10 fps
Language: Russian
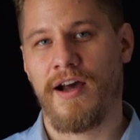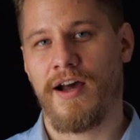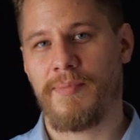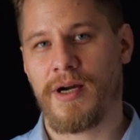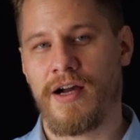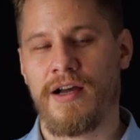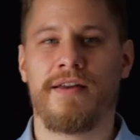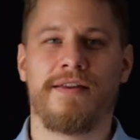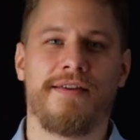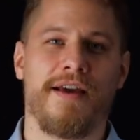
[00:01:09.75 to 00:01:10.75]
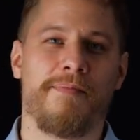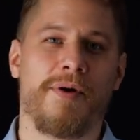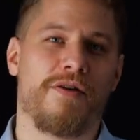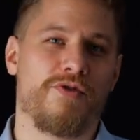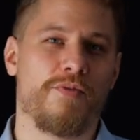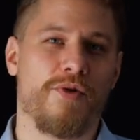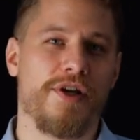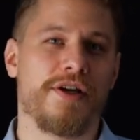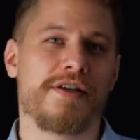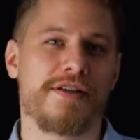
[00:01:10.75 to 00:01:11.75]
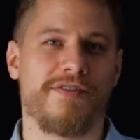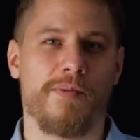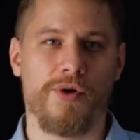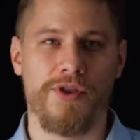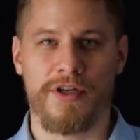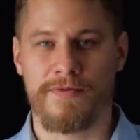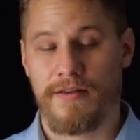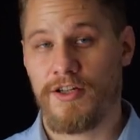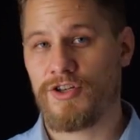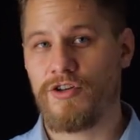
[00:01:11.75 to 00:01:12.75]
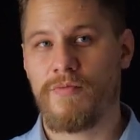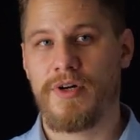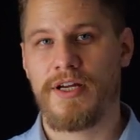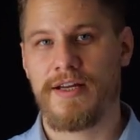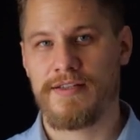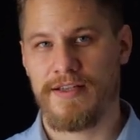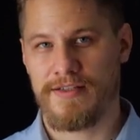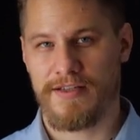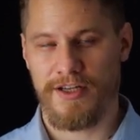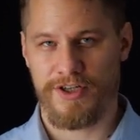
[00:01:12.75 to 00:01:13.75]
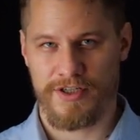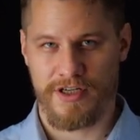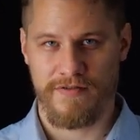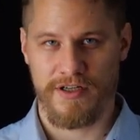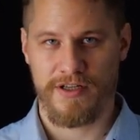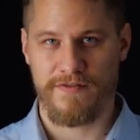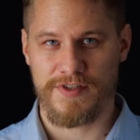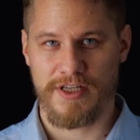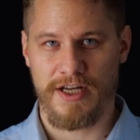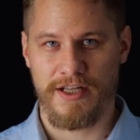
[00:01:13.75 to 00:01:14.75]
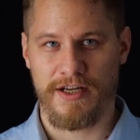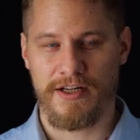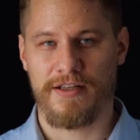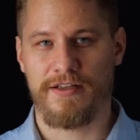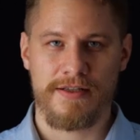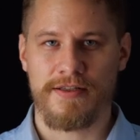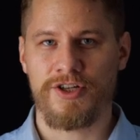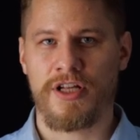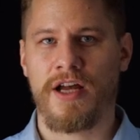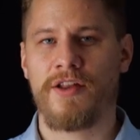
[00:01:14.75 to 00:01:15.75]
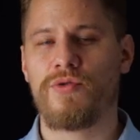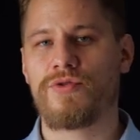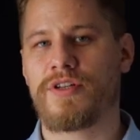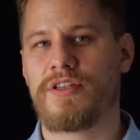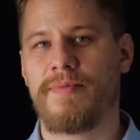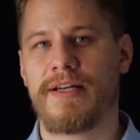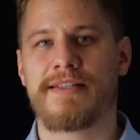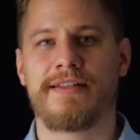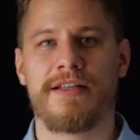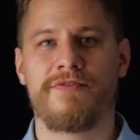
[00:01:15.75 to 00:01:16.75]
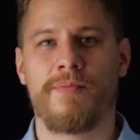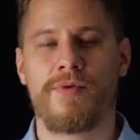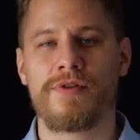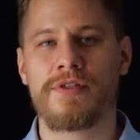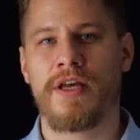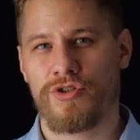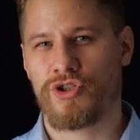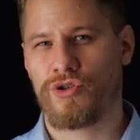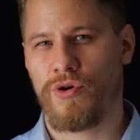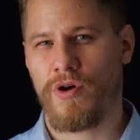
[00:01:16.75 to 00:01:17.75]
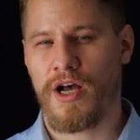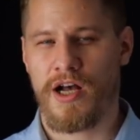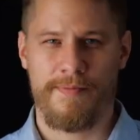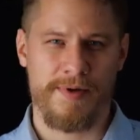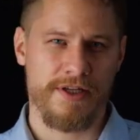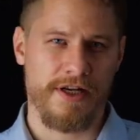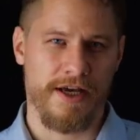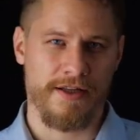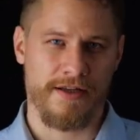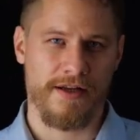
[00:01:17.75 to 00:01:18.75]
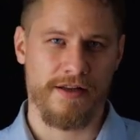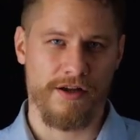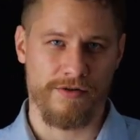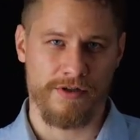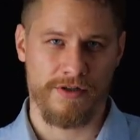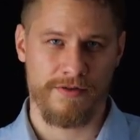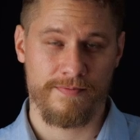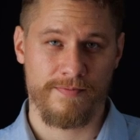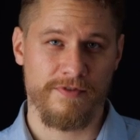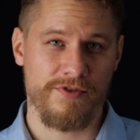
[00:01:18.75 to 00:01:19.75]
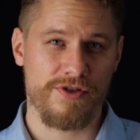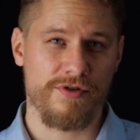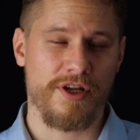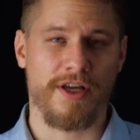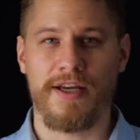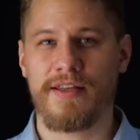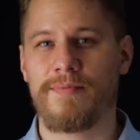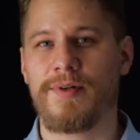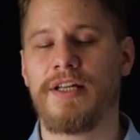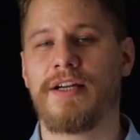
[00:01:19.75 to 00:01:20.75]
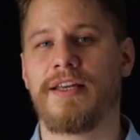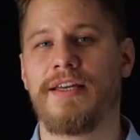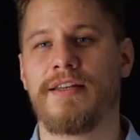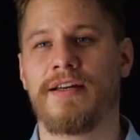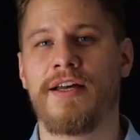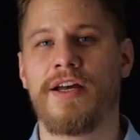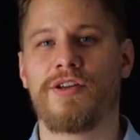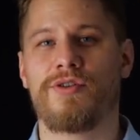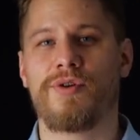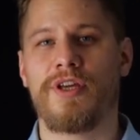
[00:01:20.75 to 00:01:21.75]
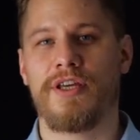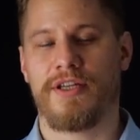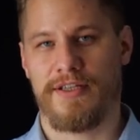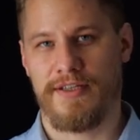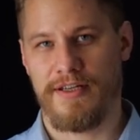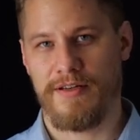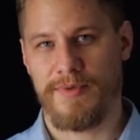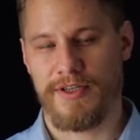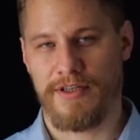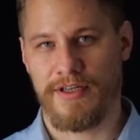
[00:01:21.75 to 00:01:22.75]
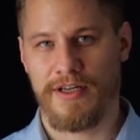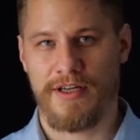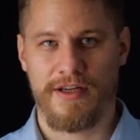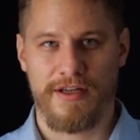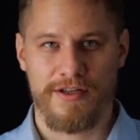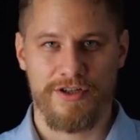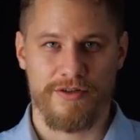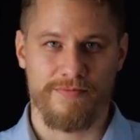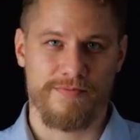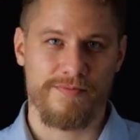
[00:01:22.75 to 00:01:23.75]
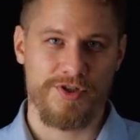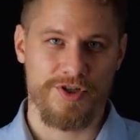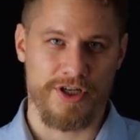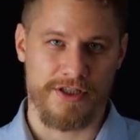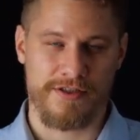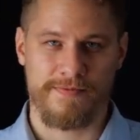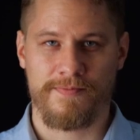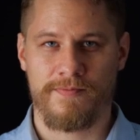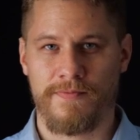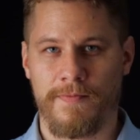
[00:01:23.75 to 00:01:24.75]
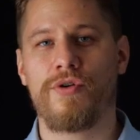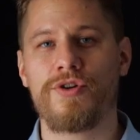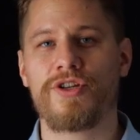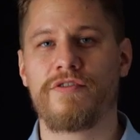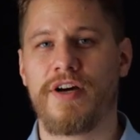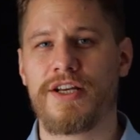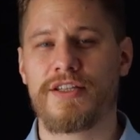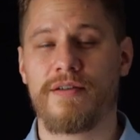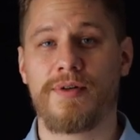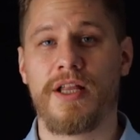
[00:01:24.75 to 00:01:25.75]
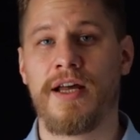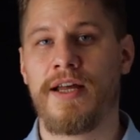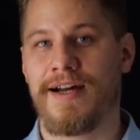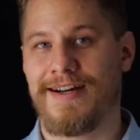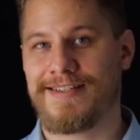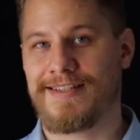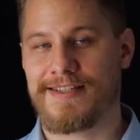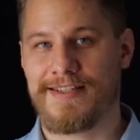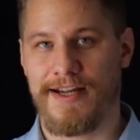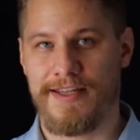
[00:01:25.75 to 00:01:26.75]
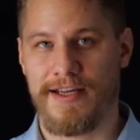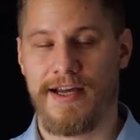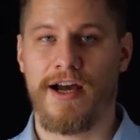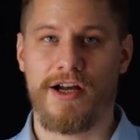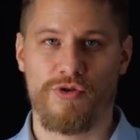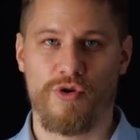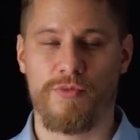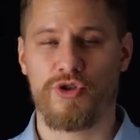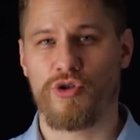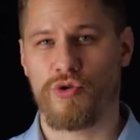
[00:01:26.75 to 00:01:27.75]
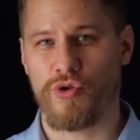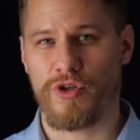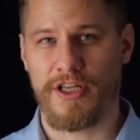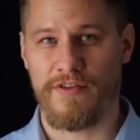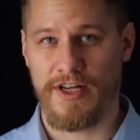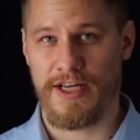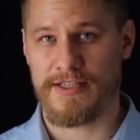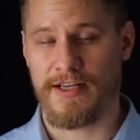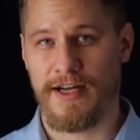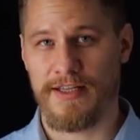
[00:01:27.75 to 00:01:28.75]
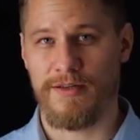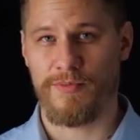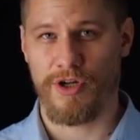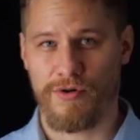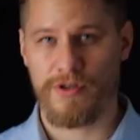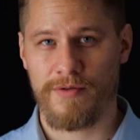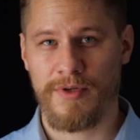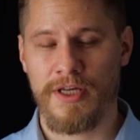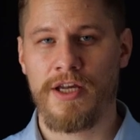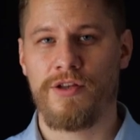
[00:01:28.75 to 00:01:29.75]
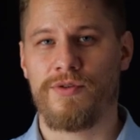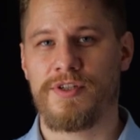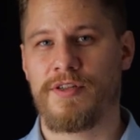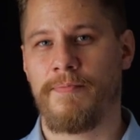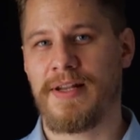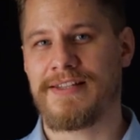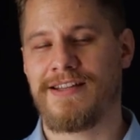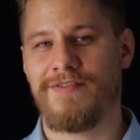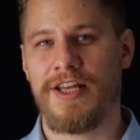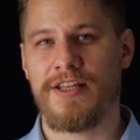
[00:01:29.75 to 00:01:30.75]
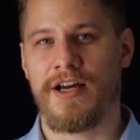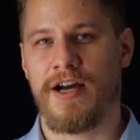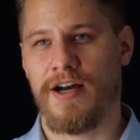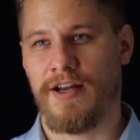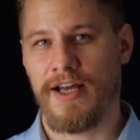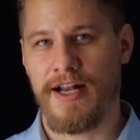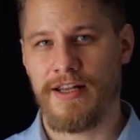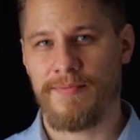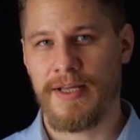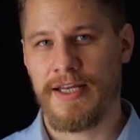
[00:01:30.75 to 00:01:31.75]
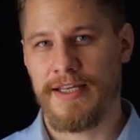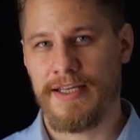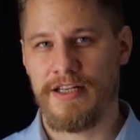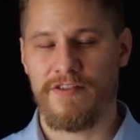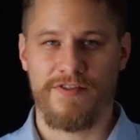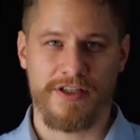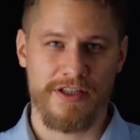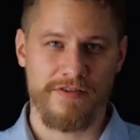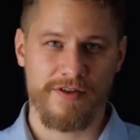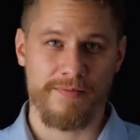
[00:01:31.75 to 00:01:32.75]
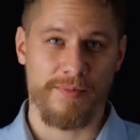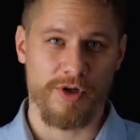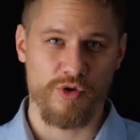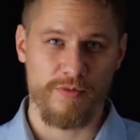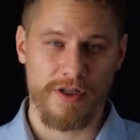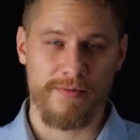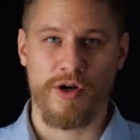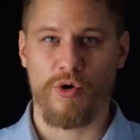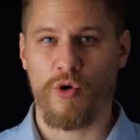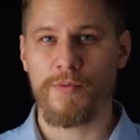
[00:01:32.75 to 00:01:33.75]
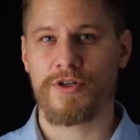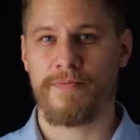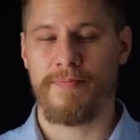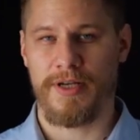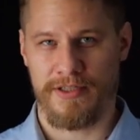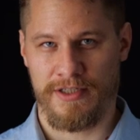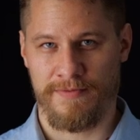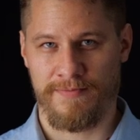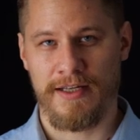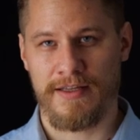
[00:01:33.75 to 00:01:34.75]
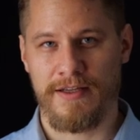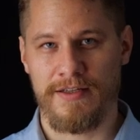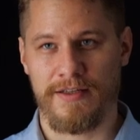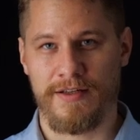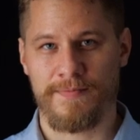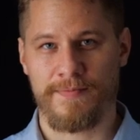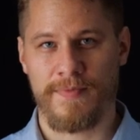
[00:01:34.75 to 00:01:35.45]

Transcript: А пока я поговорю более свободно. Начнем мы с исторического взгляда. Сначала нужно себе задать вопрос, что определяет народ. В истории это были какие-то другие элементы, чем сейчас. Очень важно было осознание о том, что кто-то является одним народом, то есть представление о реальном или фиктивном придуманном общем предке. Это один.